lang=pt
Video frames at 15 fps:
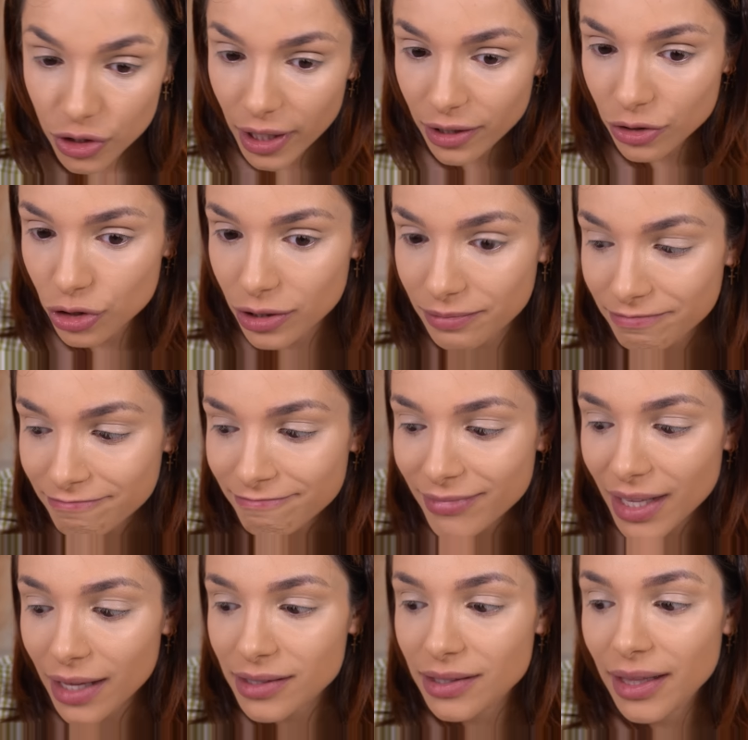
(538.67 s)
Gente,
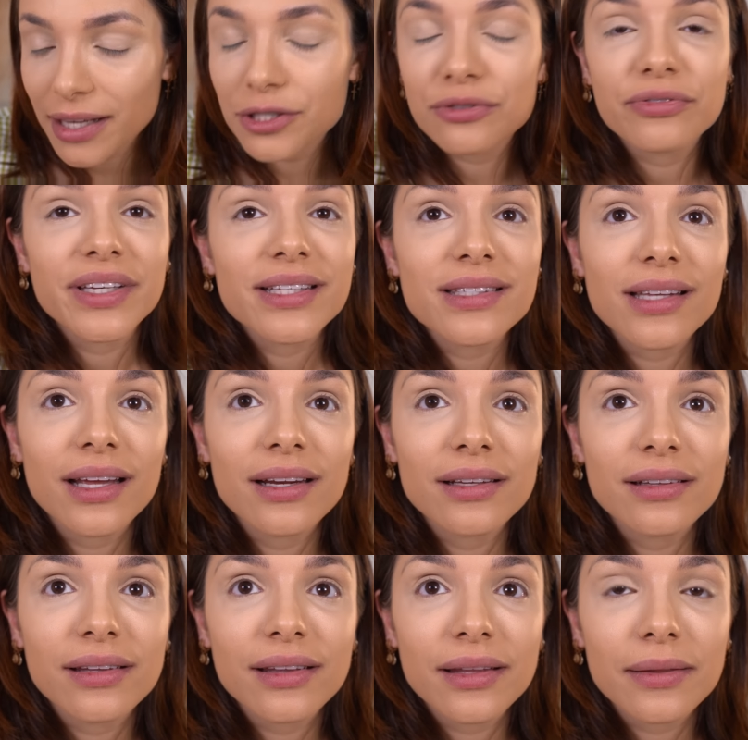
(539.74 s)
esse Letfix,
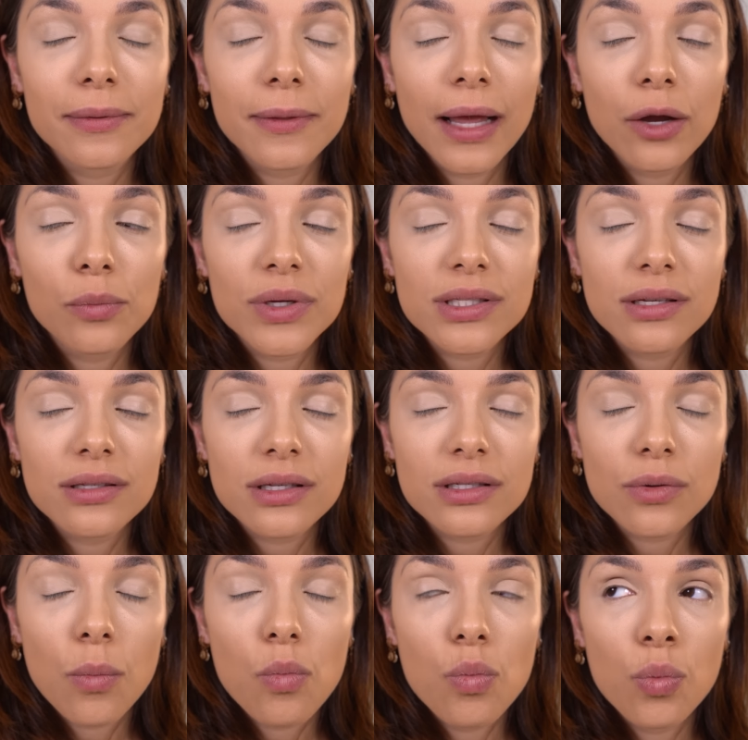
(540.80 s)
ele tem uma
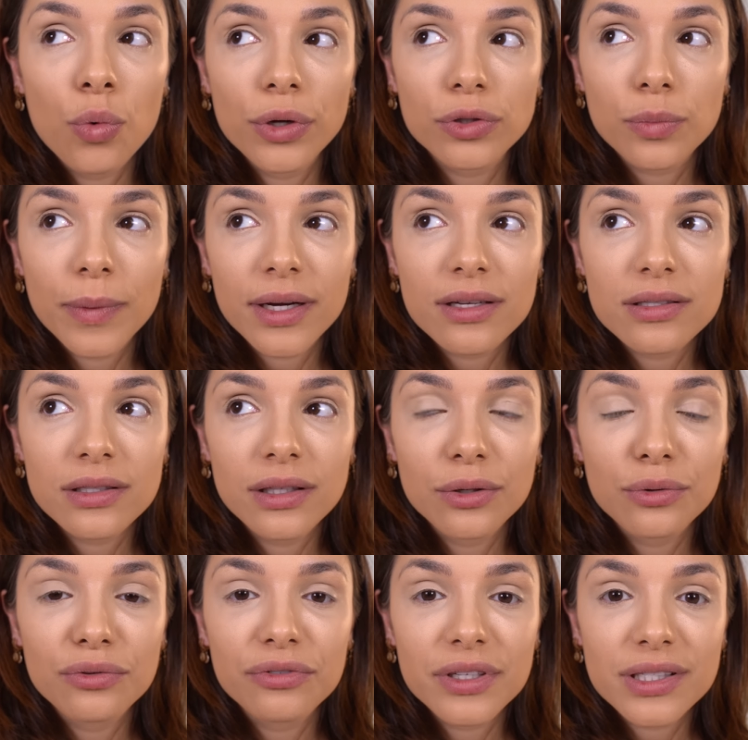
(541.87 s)
sensação muito parecida
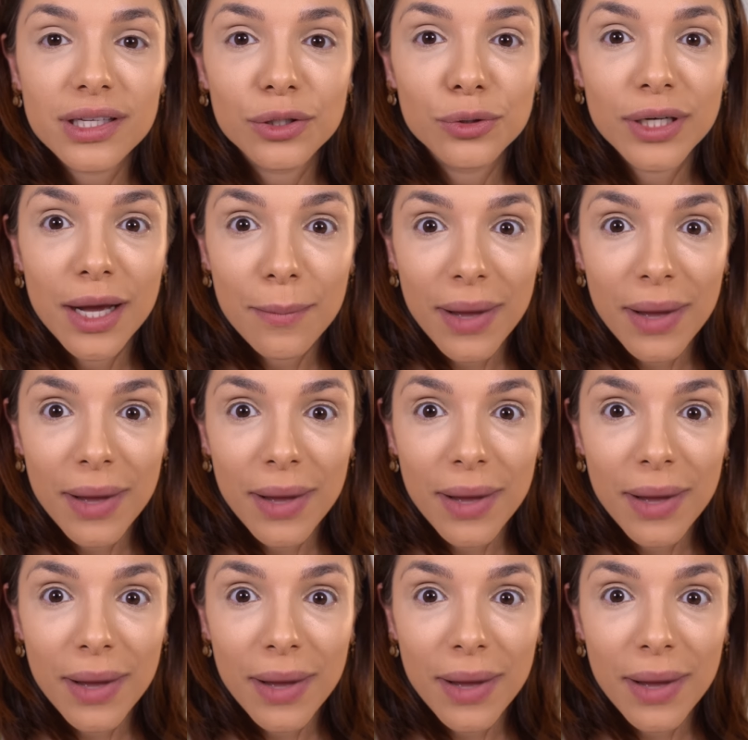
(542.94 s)
com o fixador da